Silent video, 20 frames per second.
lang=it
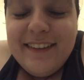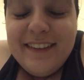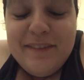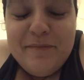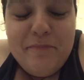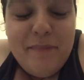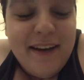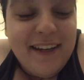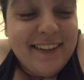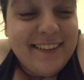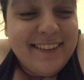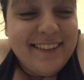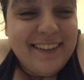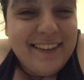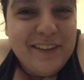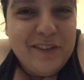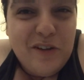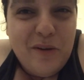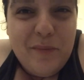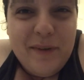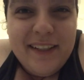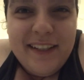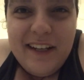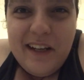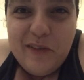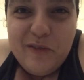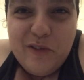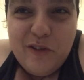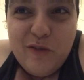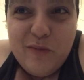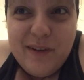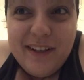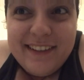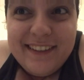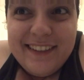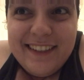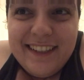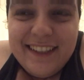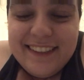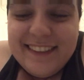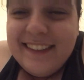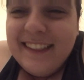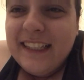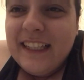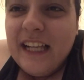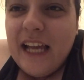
in mente il nome di Lautaro Martinez